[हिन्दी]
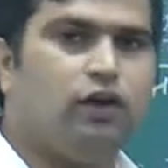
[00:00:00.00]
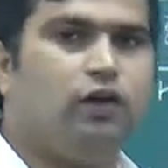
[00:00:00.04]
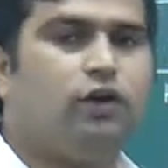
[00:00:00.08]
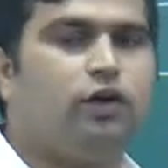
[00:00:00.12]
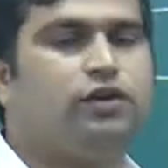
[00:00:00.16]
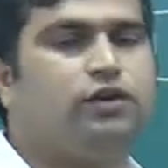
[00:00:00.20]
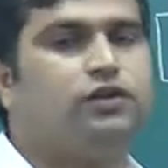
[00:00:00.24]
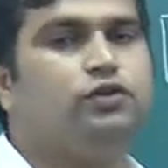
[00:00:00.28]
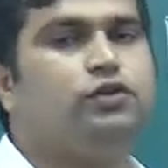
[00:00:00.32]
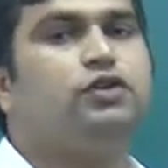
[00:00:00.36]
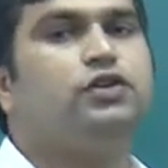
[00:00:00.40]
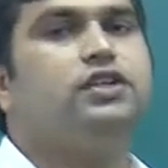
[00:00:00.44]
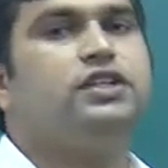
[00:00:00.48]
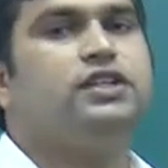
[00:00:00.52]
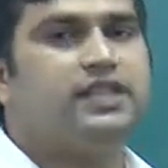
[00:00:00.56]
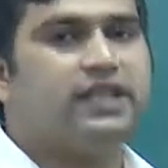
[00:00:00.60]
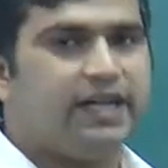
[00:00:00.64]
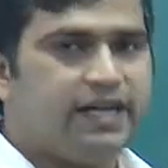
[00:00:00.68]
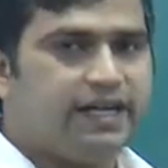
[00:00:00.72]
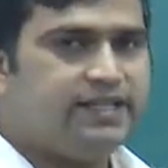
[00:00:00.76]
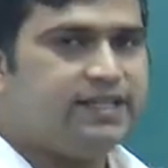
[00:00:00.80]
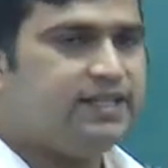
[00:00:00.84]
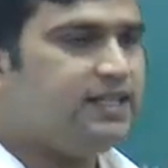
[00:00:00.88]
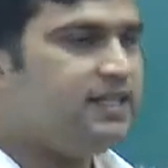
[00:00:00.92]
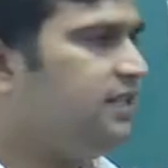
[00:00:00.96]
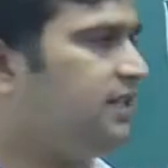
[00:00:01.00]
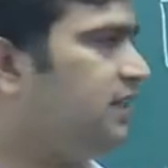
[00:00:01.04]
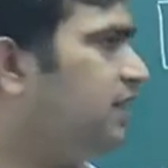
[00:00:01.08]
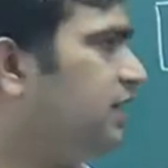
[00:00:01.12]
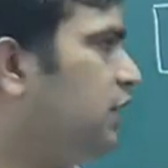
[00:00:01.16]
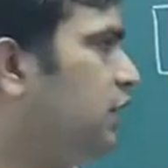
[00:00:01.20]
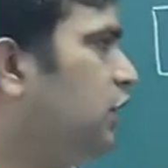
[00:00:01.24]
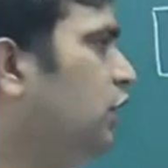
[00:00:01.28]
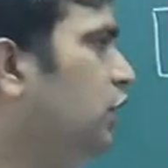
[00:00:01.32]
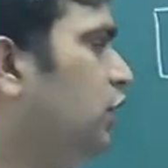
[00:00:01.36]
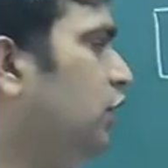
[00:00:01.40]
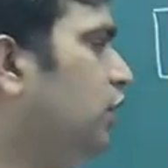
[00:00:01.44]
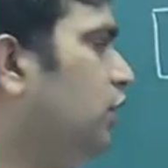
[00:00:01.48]
और जो डिजायर्ड जीन
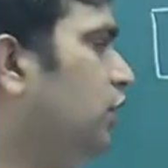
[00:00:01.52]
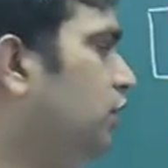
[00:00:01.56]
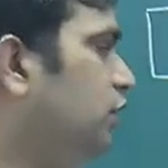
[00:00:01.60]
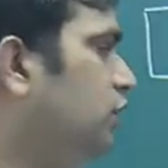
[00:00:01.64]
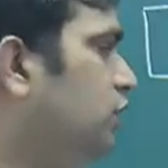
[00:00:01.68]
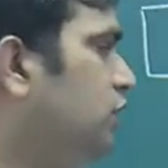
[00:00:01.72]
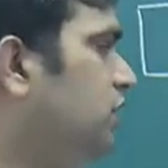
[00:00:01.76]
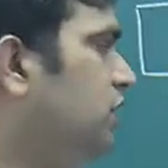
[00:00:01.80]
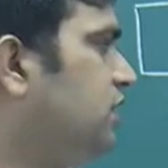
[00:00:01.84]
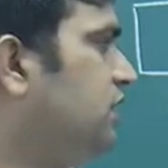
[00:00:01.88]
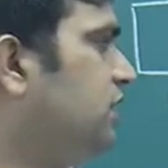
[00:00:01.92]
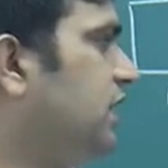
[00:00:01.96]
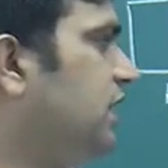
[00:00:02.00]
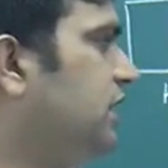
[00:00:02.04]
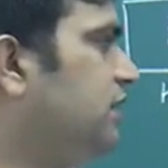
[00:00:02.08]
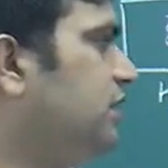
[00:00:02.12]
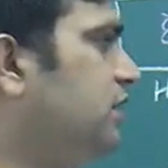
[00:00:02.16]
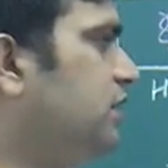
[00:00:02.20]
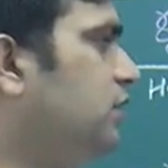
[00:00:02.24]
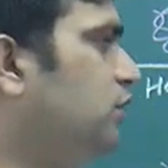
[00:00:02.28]
है और उस डिजायर्ड